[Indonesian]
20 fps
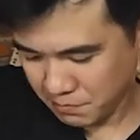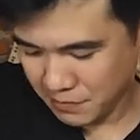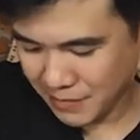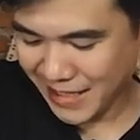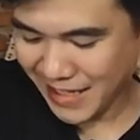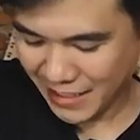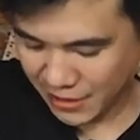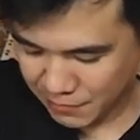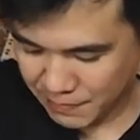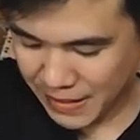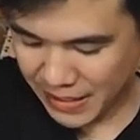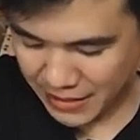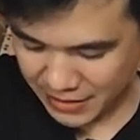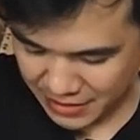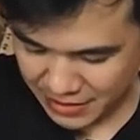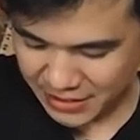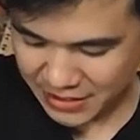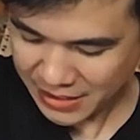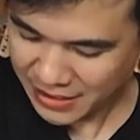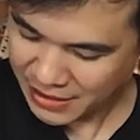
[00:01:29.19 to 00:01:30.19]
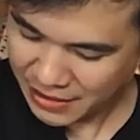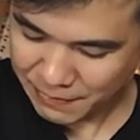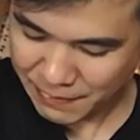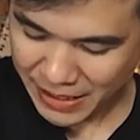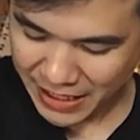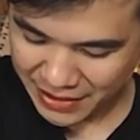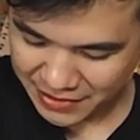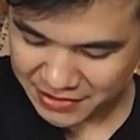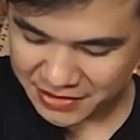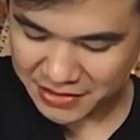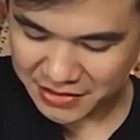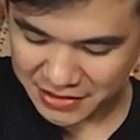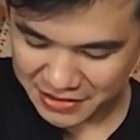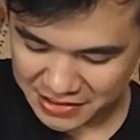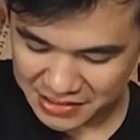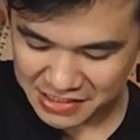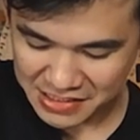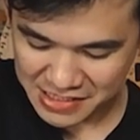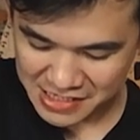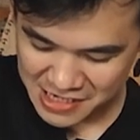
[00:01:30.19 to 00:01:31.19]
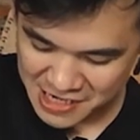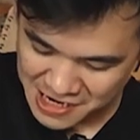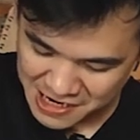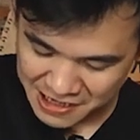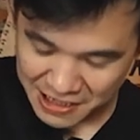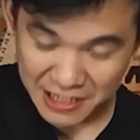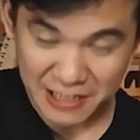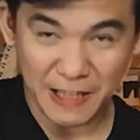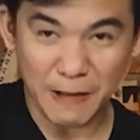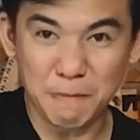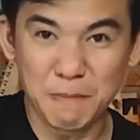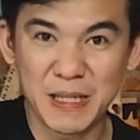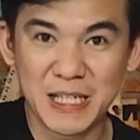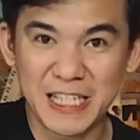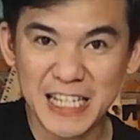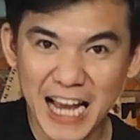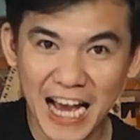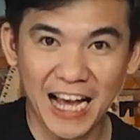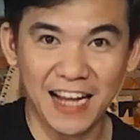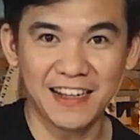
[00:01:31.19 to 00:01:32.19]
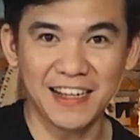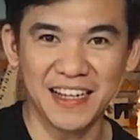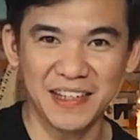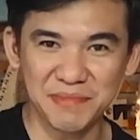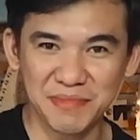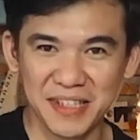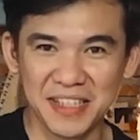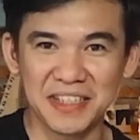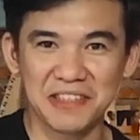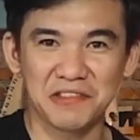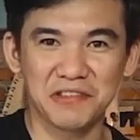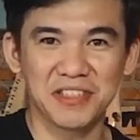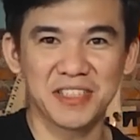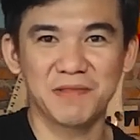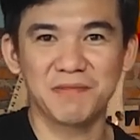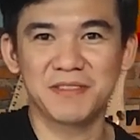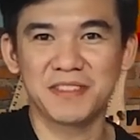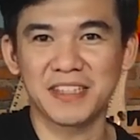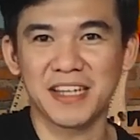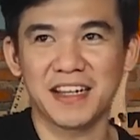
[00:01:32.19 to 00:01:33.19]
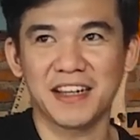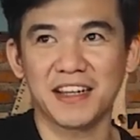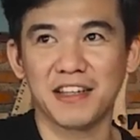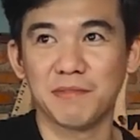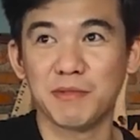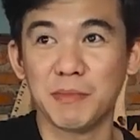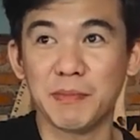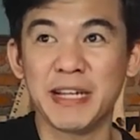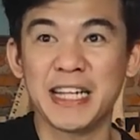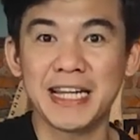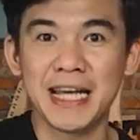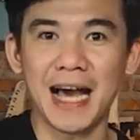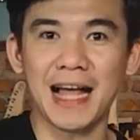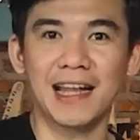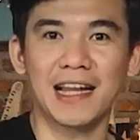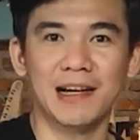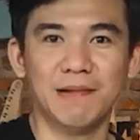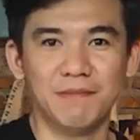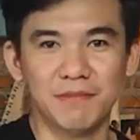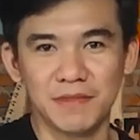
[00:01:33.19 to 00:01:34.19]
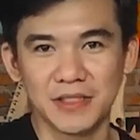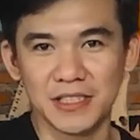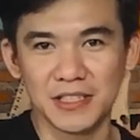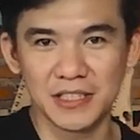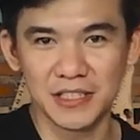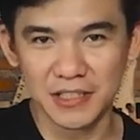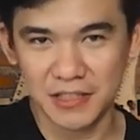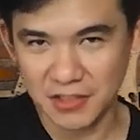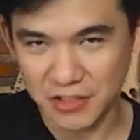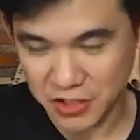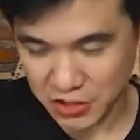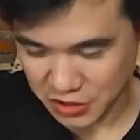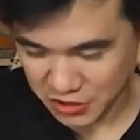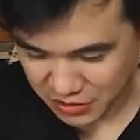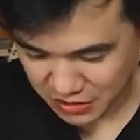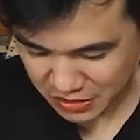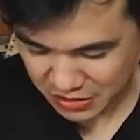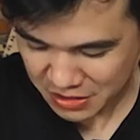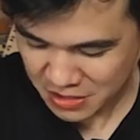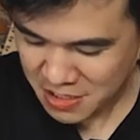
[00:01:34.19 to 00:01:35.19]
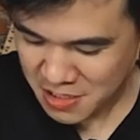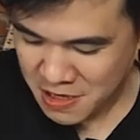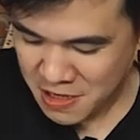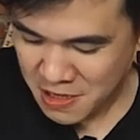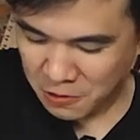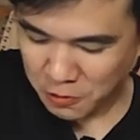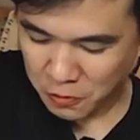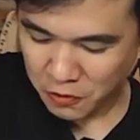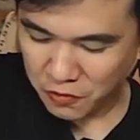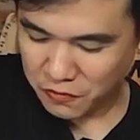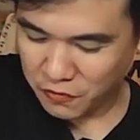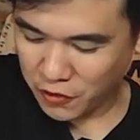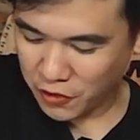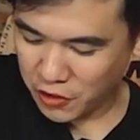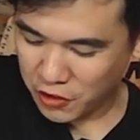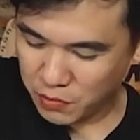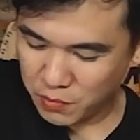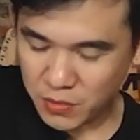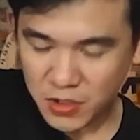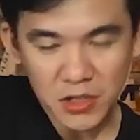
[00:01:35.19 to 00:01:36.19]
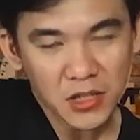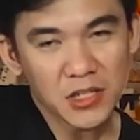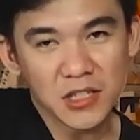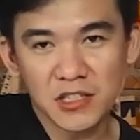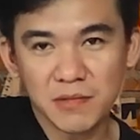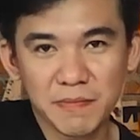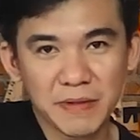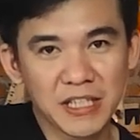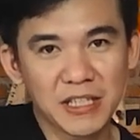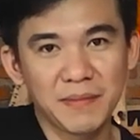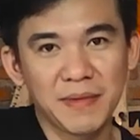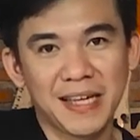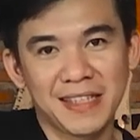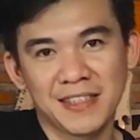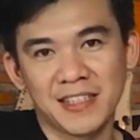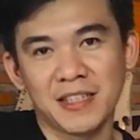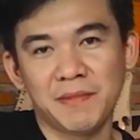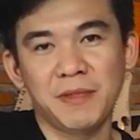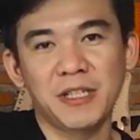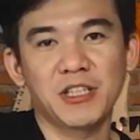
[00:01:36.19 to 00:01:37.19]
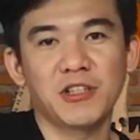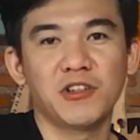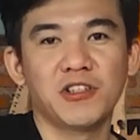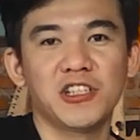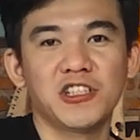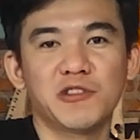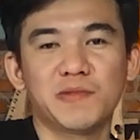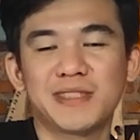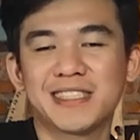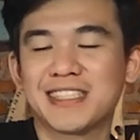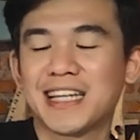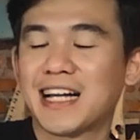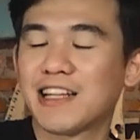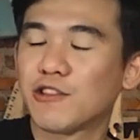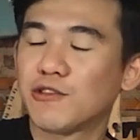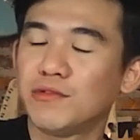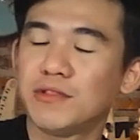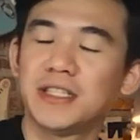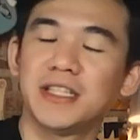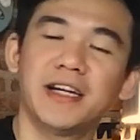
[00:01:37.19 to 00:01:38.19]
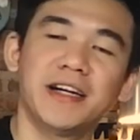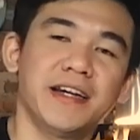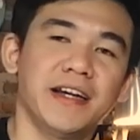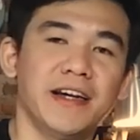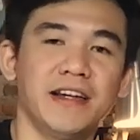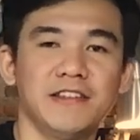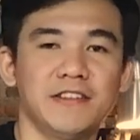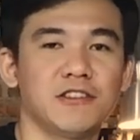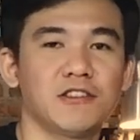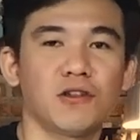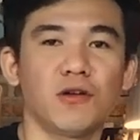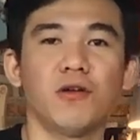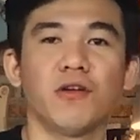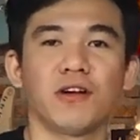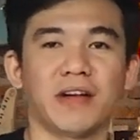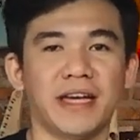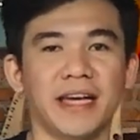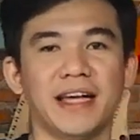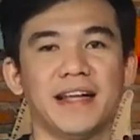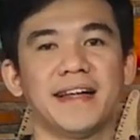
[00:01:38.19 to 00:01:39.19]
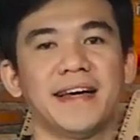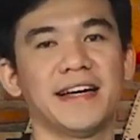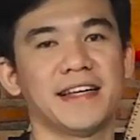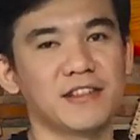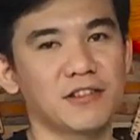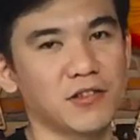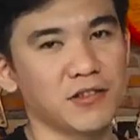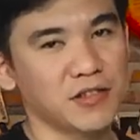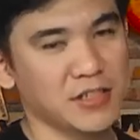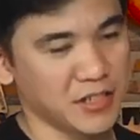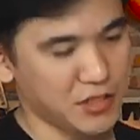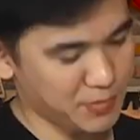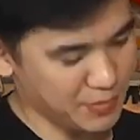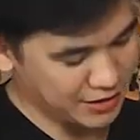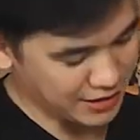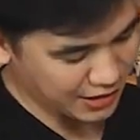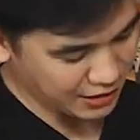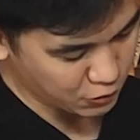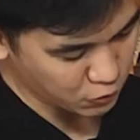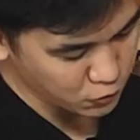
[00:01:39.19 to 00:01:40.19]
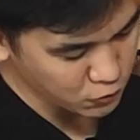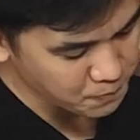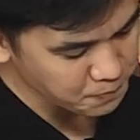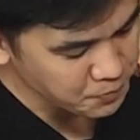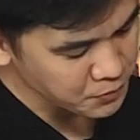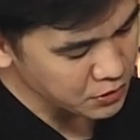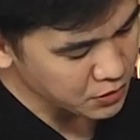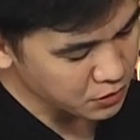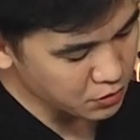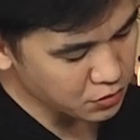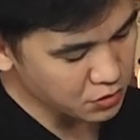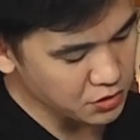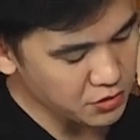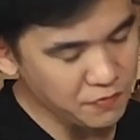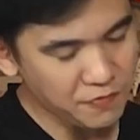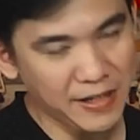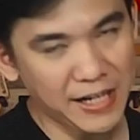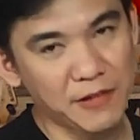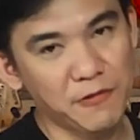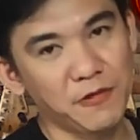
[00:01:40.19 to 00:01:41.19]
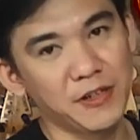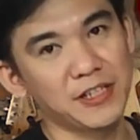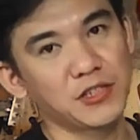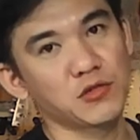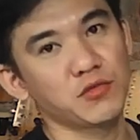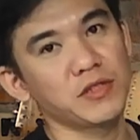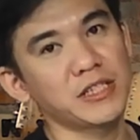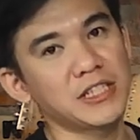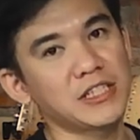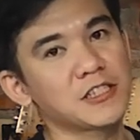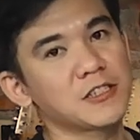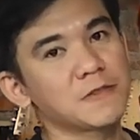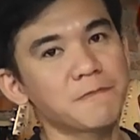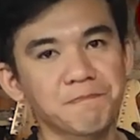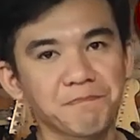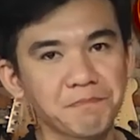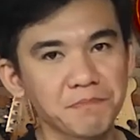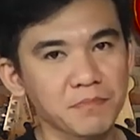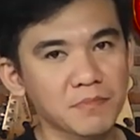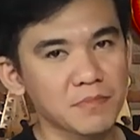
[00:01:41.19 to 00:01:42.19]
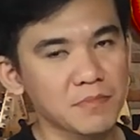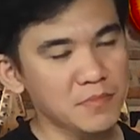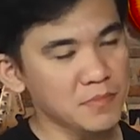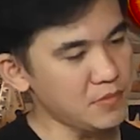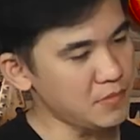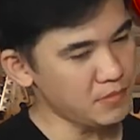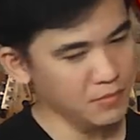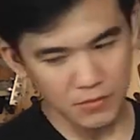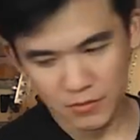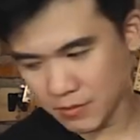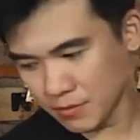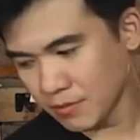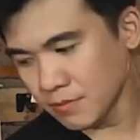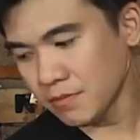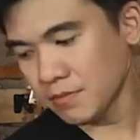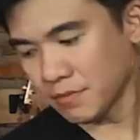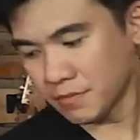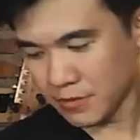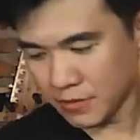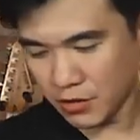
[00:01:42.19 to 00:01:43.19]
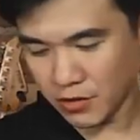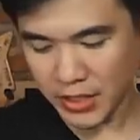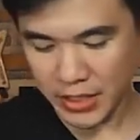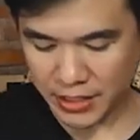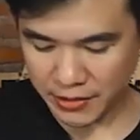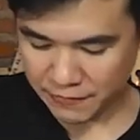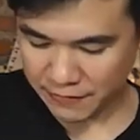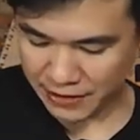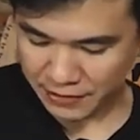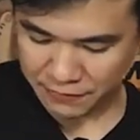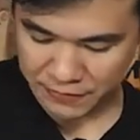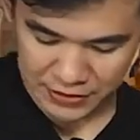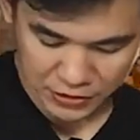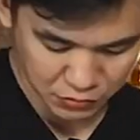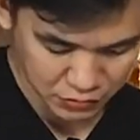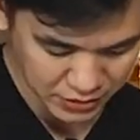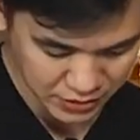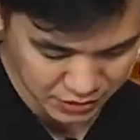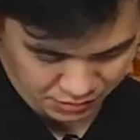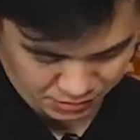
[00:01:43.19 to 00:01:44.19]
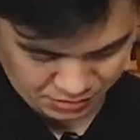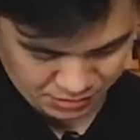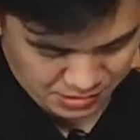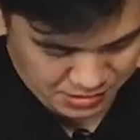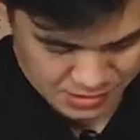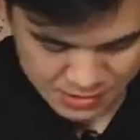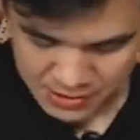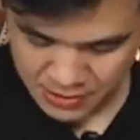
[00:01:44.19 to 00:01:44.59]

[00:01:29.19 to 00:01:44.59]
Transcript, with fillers: menarik banget nih kita bahas di sini ini kita bedah dalam tanda kutip secara lebih mendalam di sini terus volume tone seperti biasa tapi tone-nya cuma satu dia ya it's okay lah tone-nya cuma satu terus five way switch hmm, oke okay, five way switch